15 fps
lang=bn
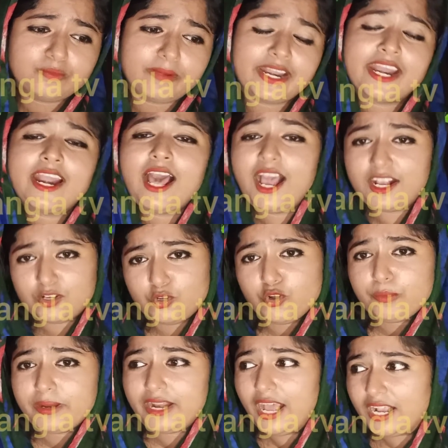মানে রাগ
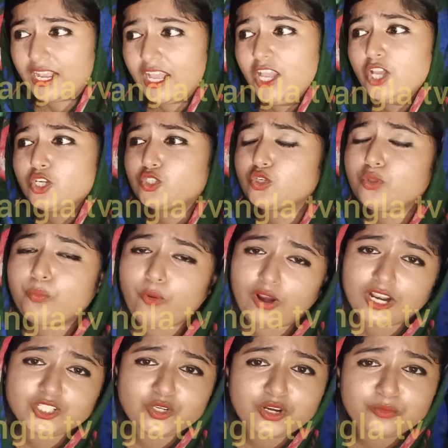খুবই রাগ শুধু
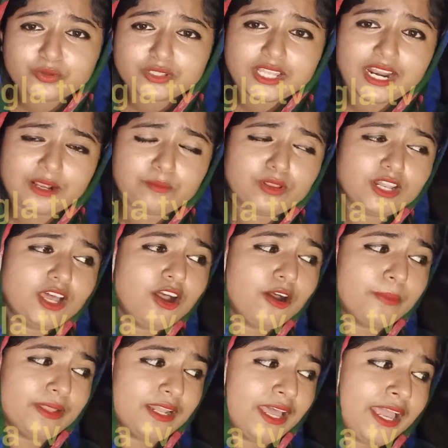পড়াশোনার প্রতি রাগ বললে
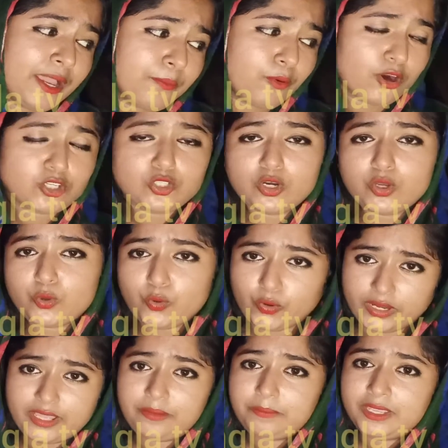হবে না হ্যাঁ পড়াশোনা
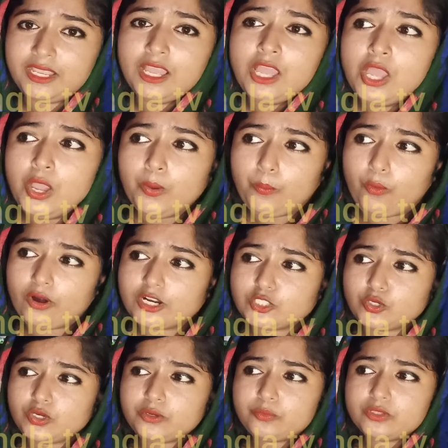করি আমি
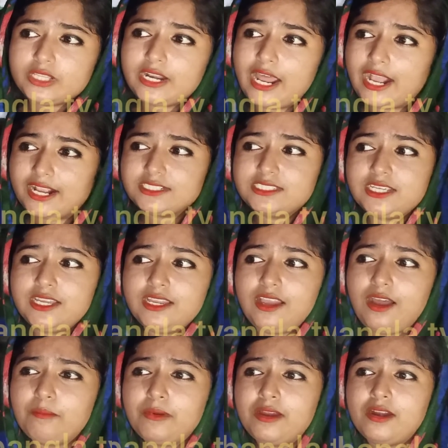পড়াশোনার প্রতি রাগ আছে
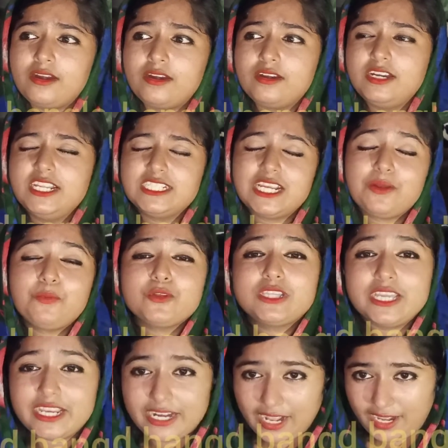আমার নিজের
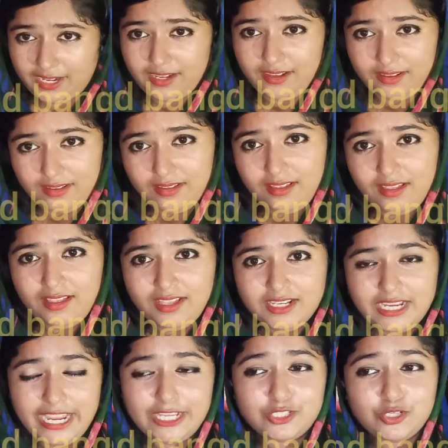প্রতি রাগ এই